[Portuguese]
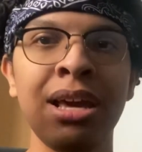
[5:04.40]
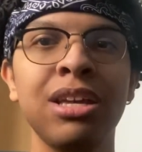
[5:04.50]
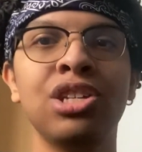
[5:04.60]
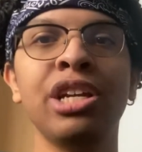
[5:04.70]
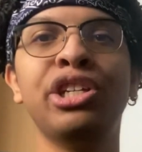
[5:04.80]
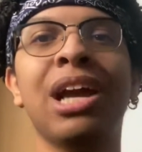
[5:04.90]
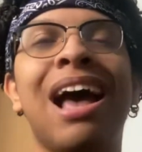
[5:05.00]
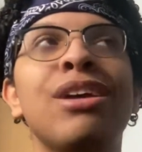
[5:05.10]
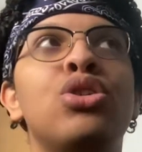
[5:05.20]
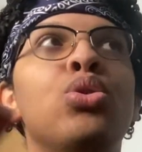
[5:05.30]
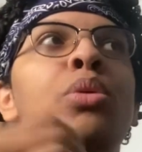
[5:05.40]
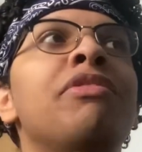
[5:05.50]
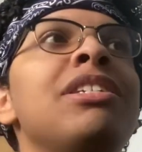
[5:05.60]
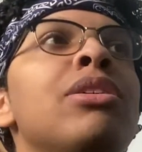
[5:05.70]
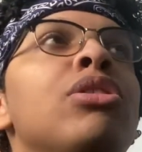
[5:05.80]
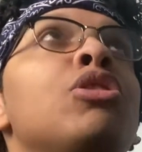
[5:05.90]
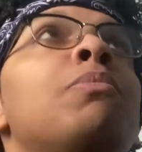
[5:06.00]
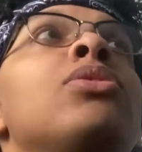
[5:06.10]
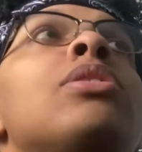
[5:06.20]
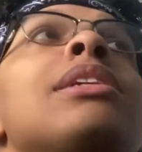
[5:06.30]
E, gente, a Jo vai ser um dos
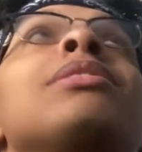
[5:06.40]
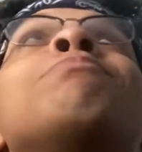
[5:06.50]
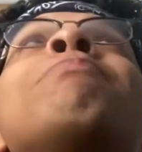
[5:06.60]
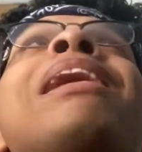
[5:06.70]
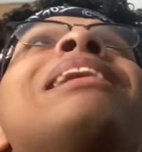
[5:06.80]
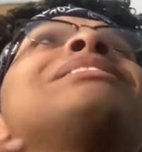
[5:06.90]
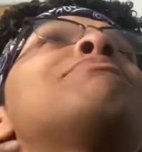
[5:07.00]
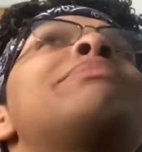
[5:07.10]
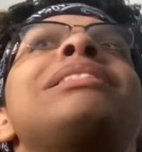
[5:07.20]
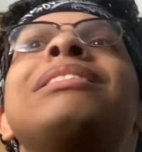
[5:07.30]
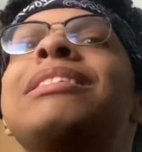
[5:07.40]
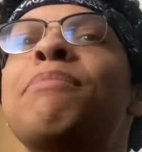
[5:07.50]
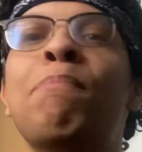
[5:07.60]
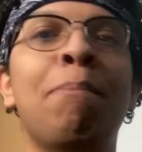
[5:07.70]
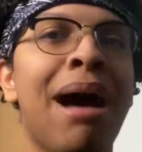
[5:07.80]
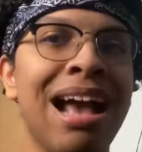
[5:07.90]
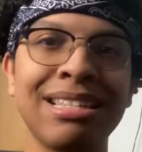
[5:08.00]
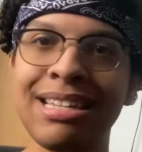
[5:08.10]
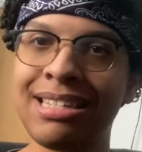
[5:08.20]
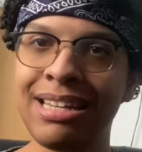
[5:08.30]
personagens mais
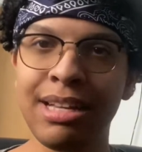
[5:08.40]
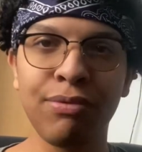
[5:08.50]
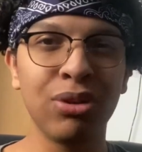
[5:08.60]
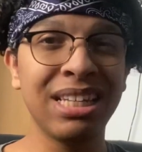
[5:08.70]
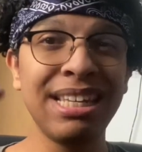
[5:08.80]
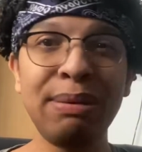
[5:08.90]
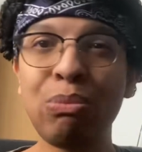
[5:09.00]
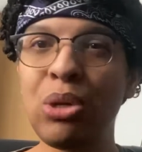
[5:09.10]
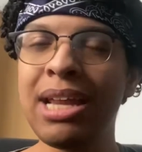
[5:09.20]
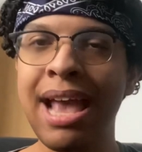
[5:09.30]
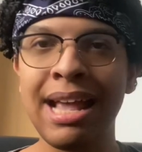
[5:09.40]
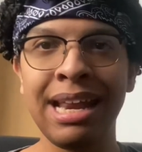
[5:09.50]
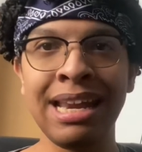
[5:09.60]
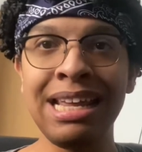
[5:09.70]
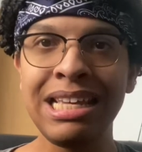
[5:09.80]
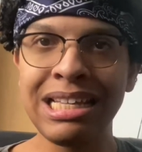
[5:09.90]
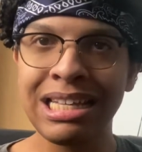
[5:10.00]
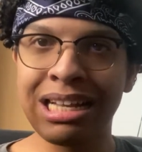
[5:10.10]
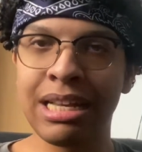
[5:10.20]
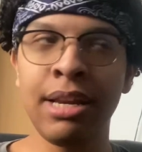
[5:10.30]
principais desse livro. Que mulher ele é
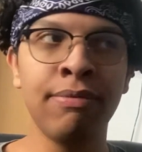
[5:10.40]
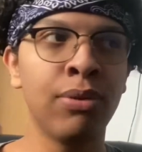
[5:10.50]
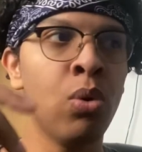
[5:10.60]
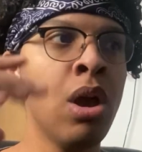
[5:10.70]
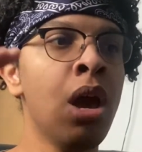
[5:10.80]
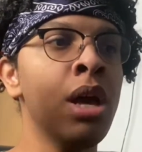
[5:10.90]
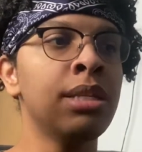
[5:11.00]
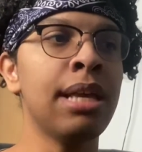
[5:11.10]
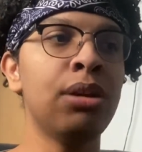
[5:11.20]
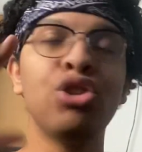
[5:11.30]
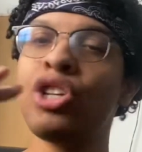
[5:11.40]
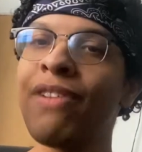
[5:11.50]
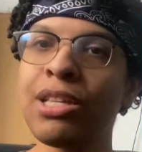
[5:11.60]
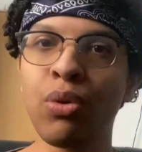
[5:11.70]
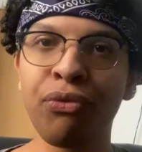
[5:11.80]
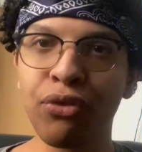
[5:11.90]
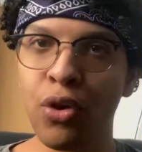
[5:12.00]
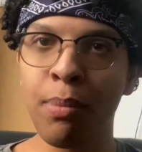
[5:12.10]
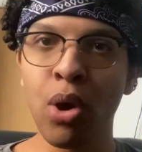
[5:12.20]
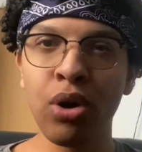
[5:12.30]
incrível. Sério, se tivesse um
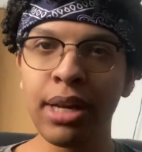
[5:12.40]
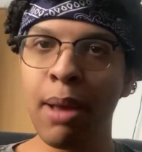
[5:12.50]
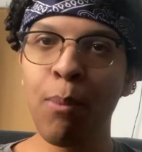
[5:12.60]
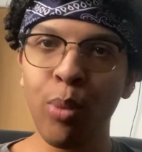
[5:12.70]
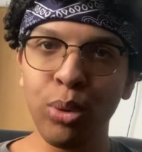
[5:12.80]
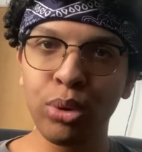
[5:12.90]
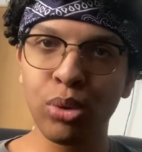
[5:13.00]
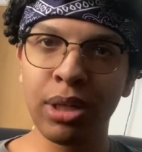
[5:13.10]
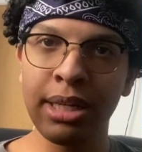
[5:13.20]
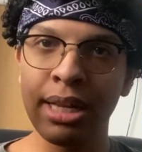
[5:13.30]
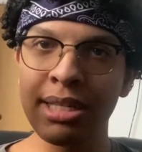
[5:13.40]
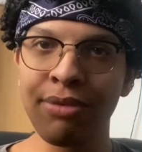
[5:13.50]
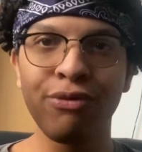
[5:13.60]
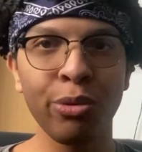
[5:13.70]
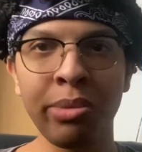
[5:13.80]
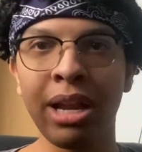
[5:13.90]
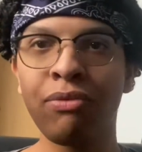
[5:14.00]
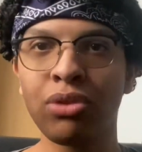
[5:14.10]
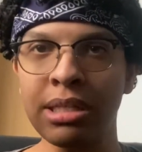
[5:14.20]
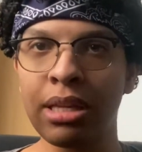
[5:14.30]
filme, eu queria muito que nesse filme ela
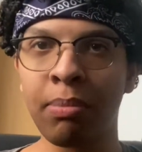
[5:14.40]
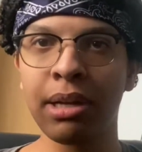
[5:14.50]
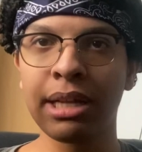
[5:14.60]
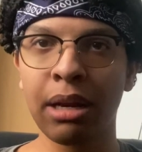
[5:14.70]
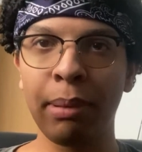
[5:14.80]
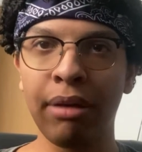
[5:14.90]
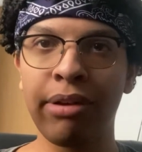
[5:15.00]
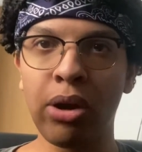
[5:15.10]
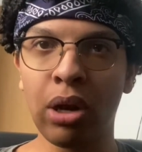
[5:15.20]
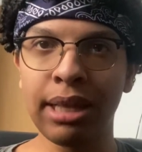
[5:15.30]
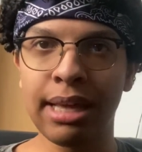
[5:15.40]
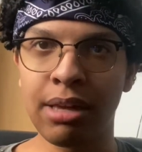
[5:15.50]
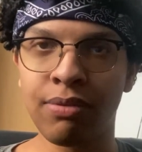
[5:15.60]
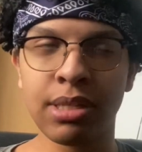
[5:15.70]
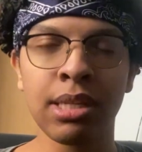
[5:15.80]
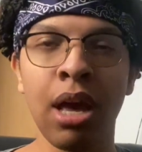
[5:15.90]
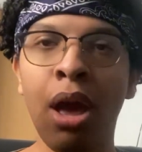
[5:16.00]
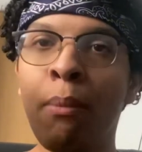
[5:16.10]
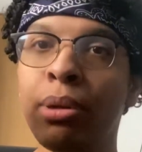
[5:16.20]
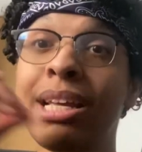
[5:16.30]
fosse interpretada pela Viola Davis,
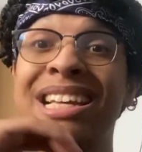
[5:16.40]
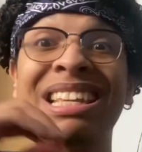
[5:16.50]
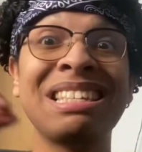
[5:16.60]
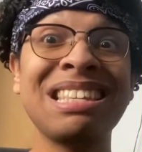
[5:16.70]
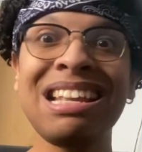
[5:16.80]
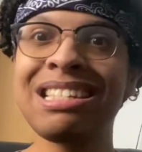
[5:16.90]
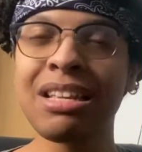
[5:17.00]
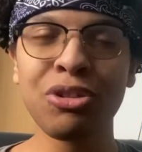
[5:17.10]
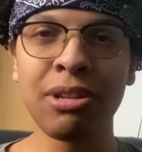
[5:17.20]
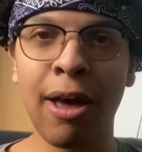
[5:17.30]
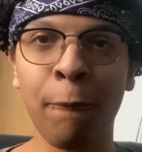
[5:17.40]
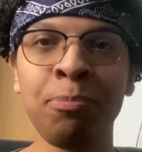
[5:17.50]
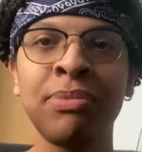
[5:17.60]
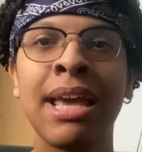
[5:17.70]
porque ia ser sensacional.